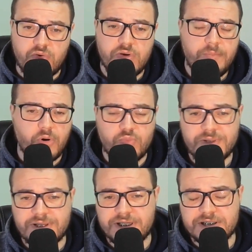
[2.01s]
Bom,
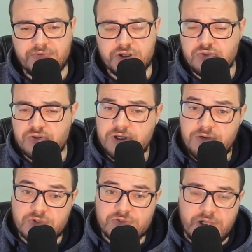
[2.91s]
nesse vídeo
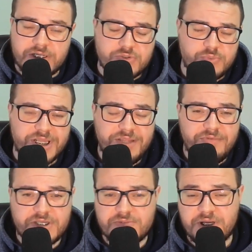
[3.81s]
vamos falar sobre
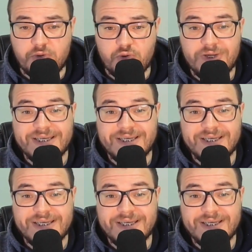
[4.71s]
investimento